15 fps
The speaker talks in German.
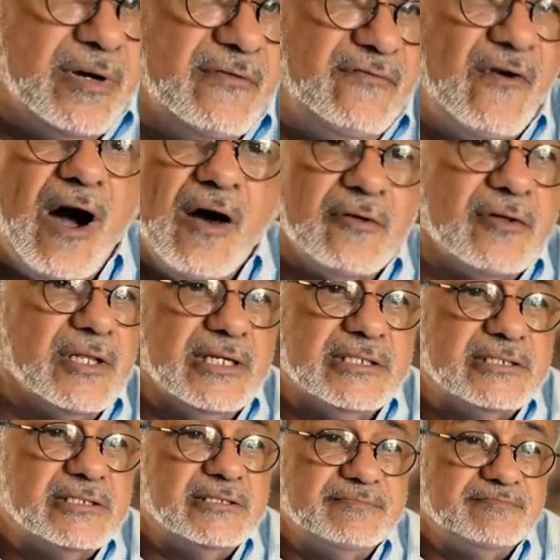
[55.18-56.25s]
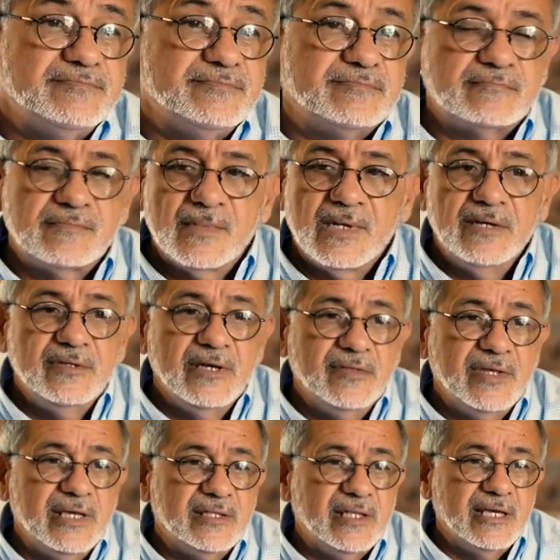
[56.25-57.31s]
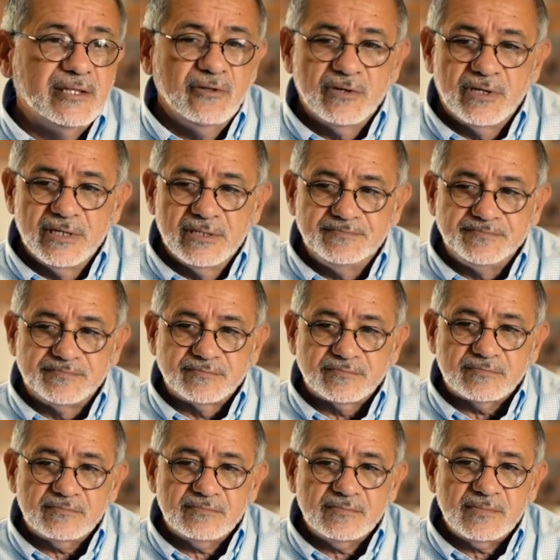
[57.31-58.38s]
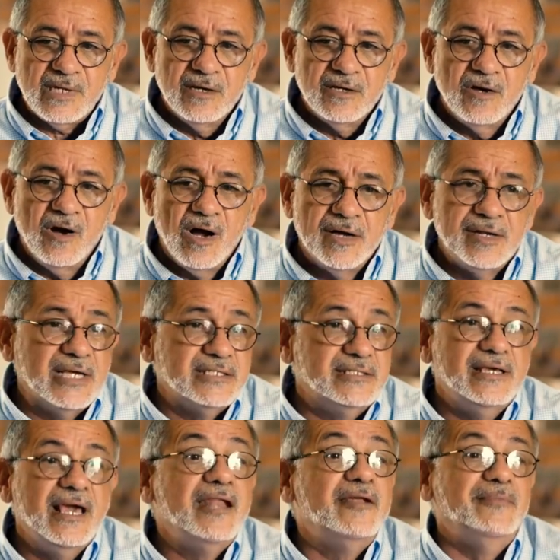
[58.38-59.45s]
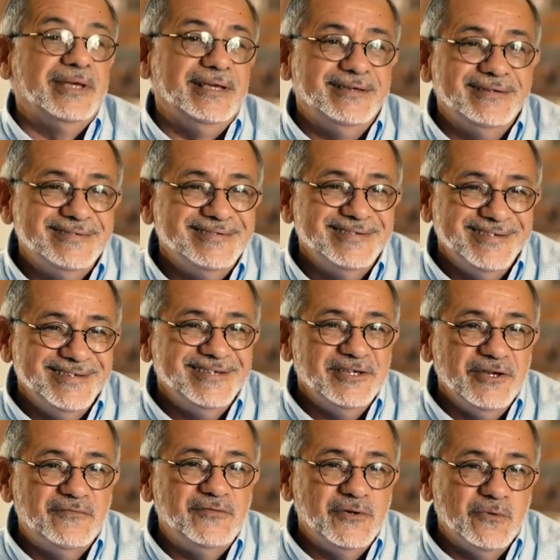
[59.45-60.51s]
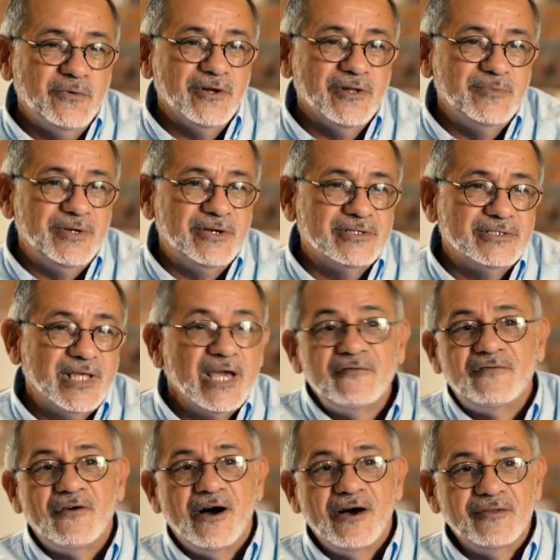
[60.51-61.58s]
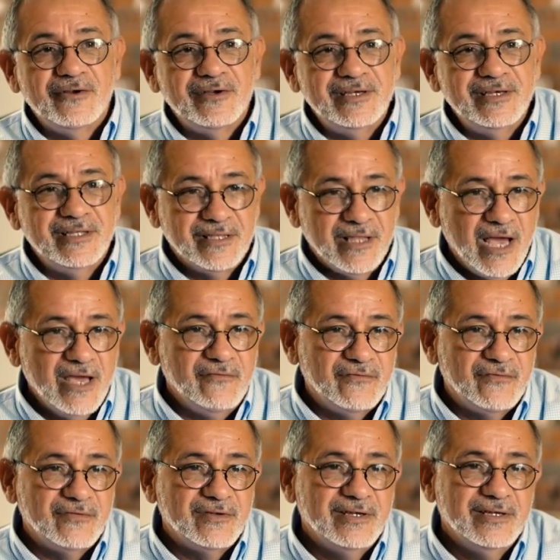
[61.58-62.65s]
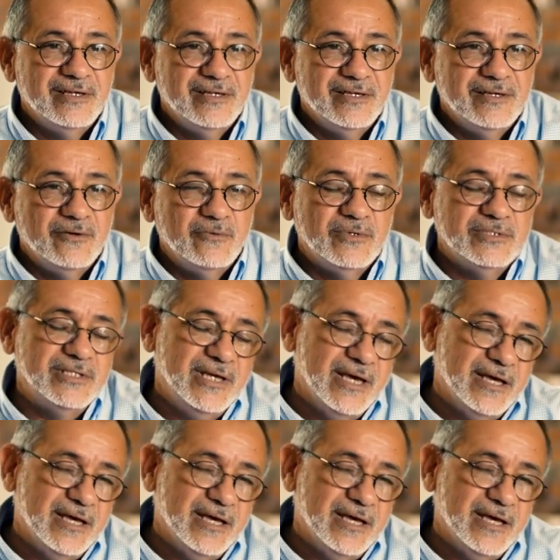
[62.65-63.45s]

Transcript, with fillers: sind, kommen hier an und dann betrachten sie Gott als Feind, weil ihr leiblicher Vater der Feind war. Es ist also schwierig, die